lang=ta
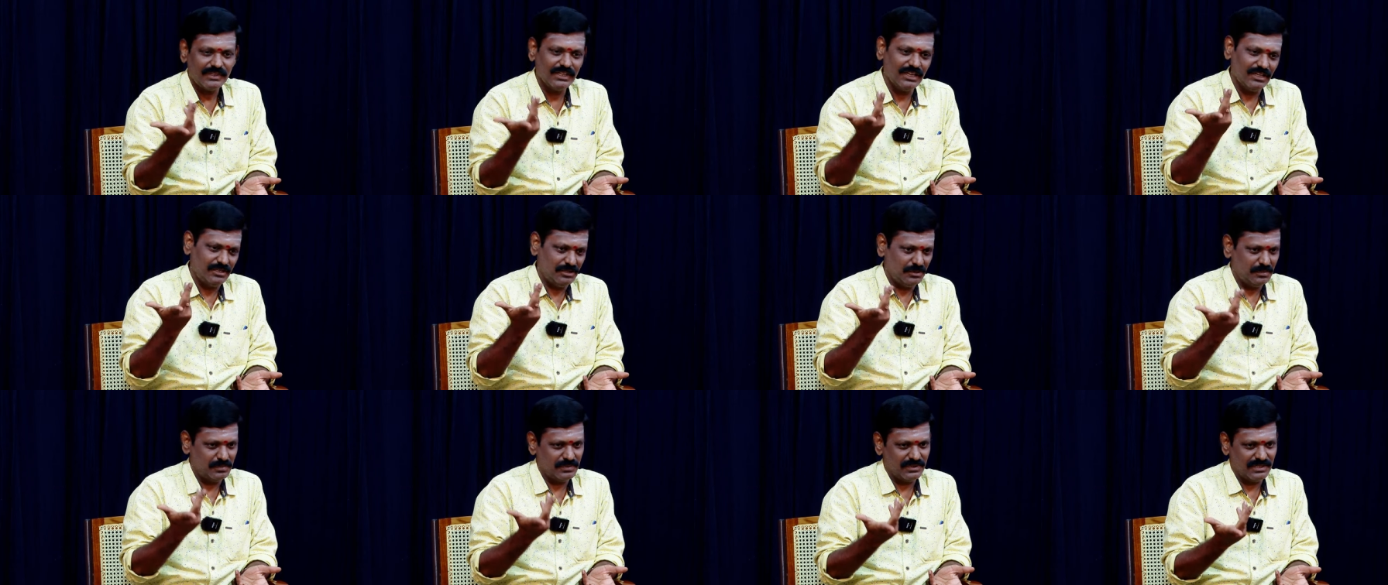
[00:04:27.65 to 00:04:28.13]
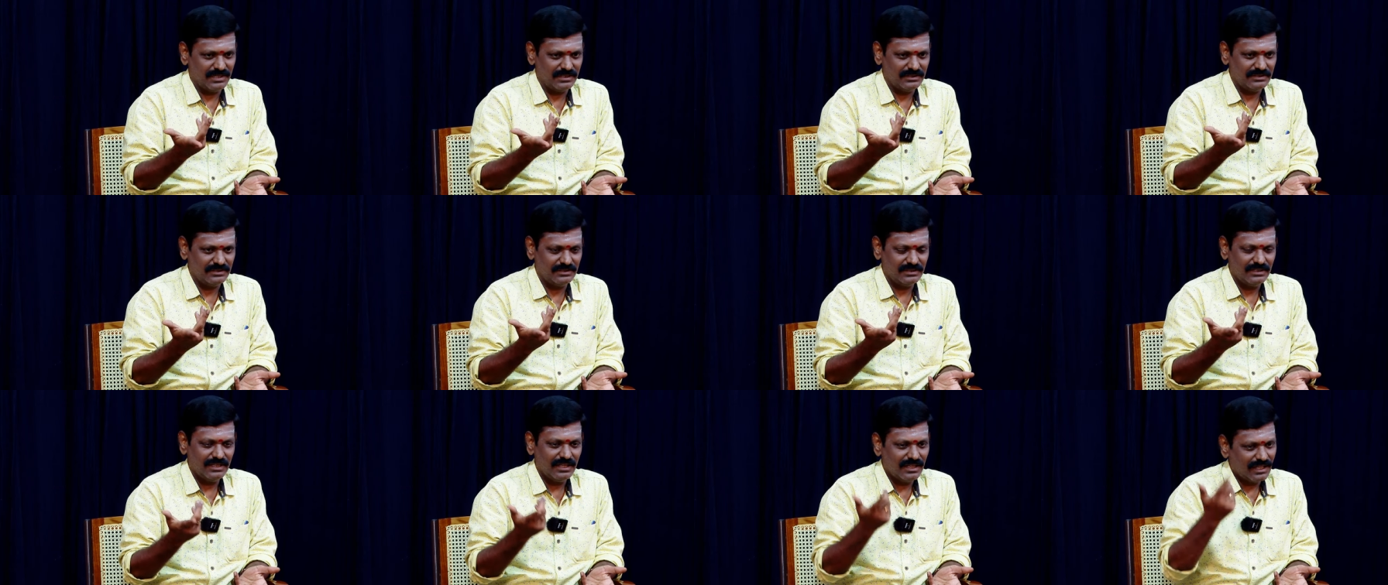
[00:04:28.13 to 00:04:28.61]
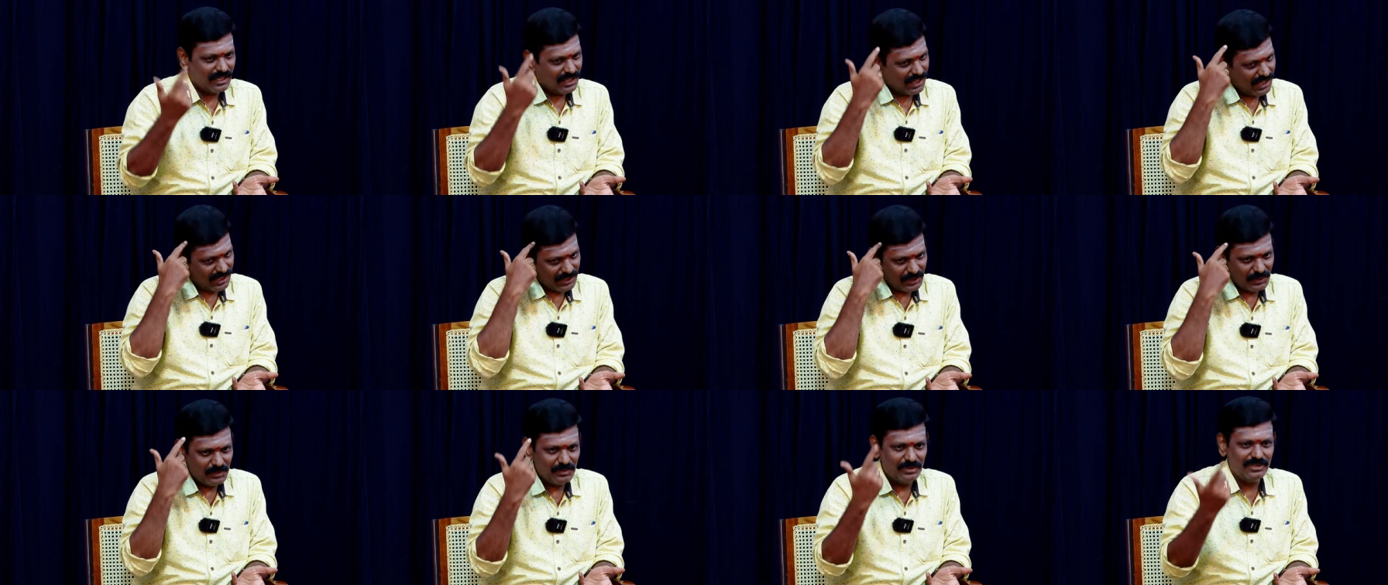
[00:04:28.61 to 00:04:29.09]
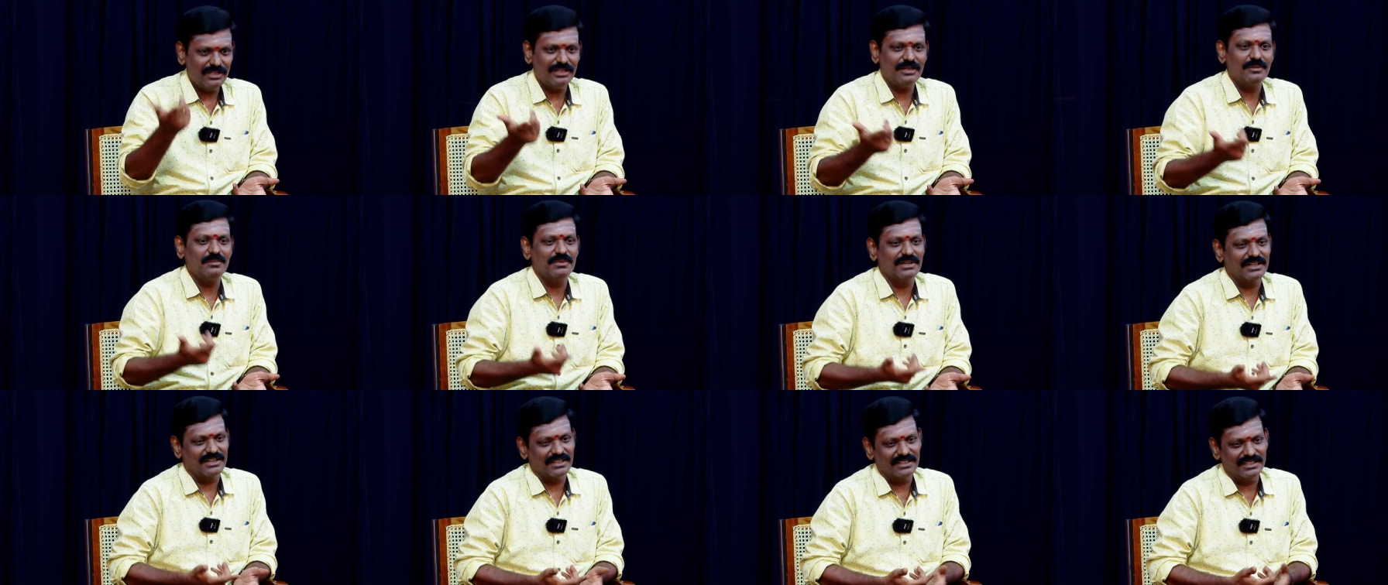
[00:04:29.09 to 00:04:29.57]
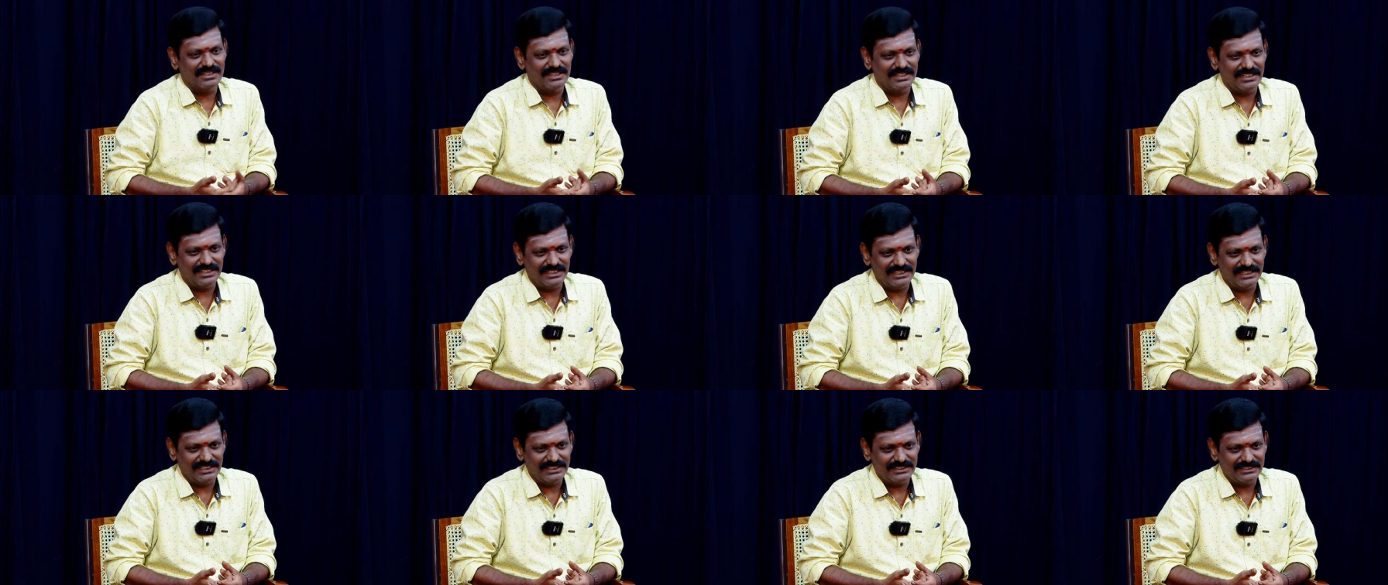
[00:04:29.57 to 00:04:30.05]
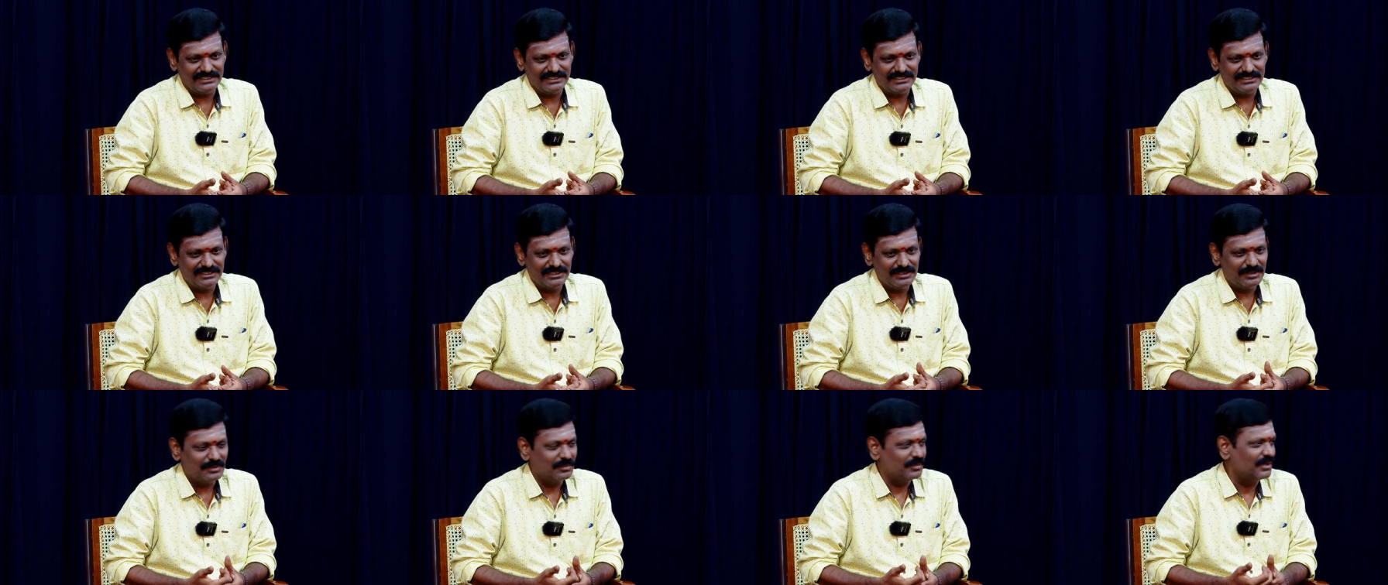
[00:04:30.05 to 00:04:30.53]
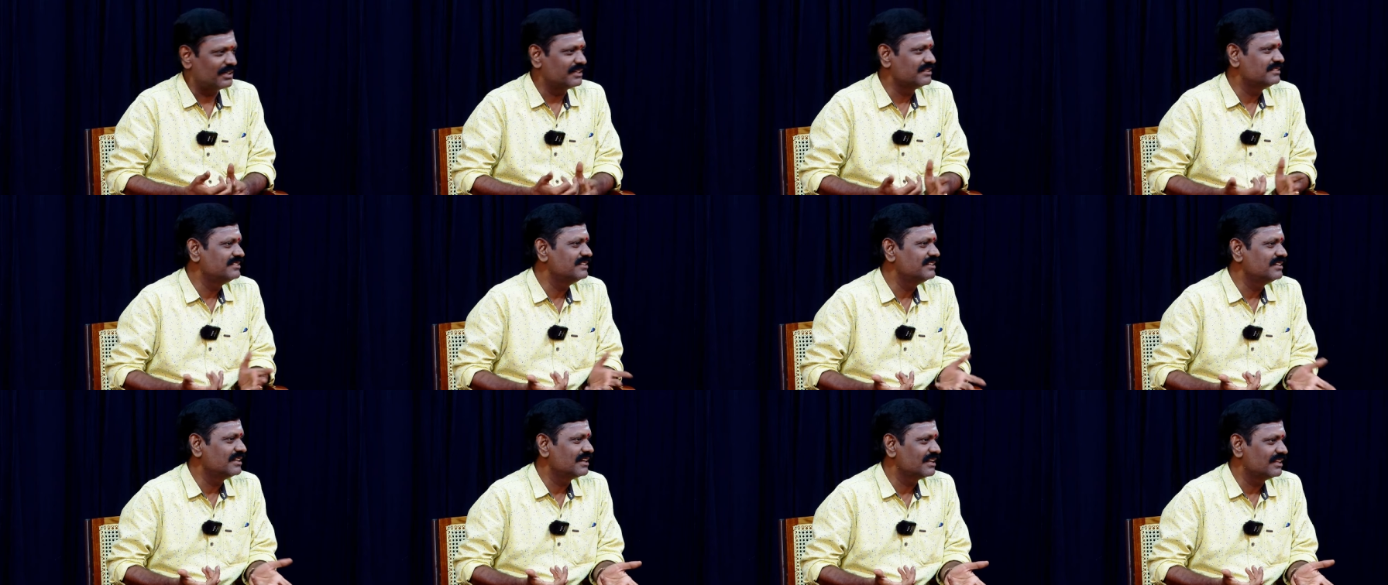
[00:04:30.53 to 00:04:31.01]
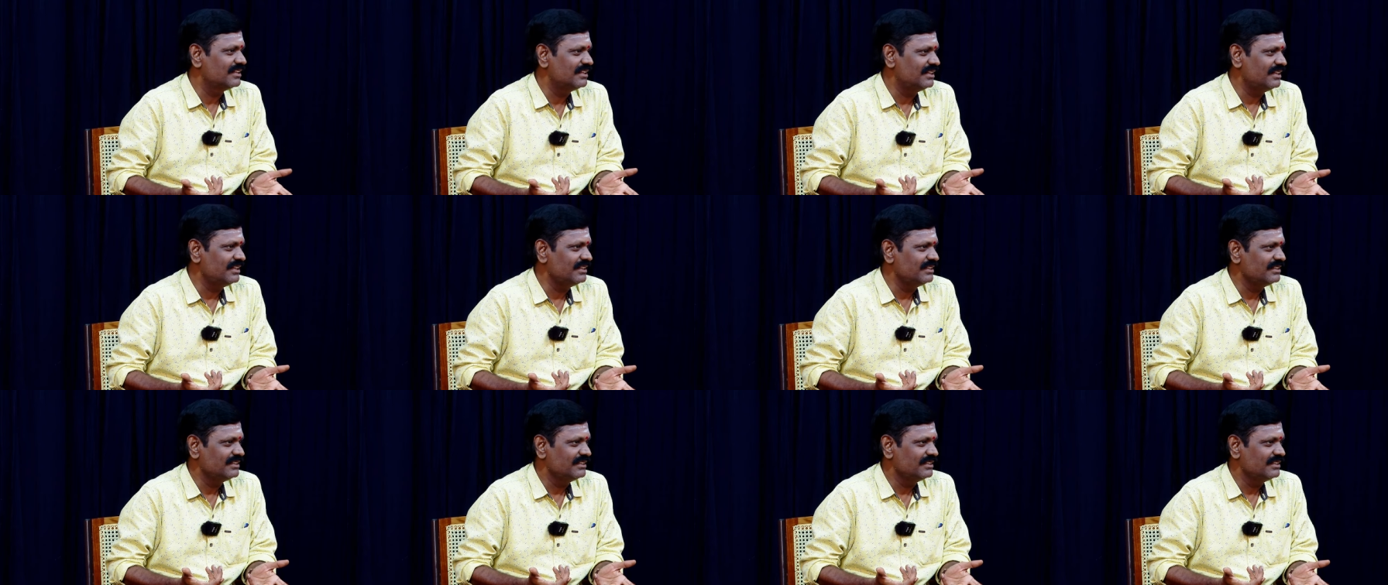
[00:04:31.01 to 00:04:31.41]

கட்டுப்படாது அறிவு தான் நம்ம கதாநாயகன் மனசுங்கிறது